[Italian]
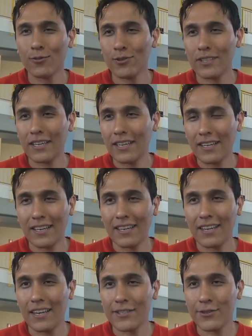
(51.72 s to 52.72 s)

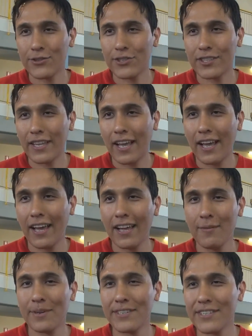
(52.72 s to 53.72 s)
tutta la società,
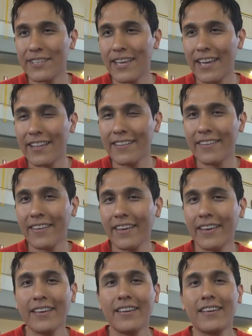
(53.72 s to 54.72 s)
il
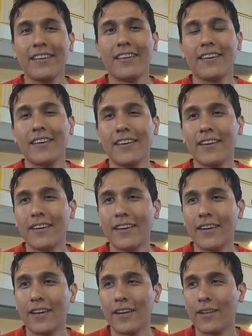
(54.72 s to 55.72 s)
presidente
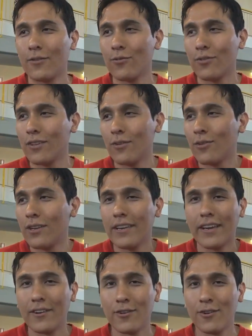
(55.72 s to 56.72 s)
e tutti quelli
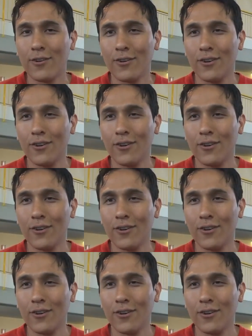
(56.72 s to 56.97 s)
che hanno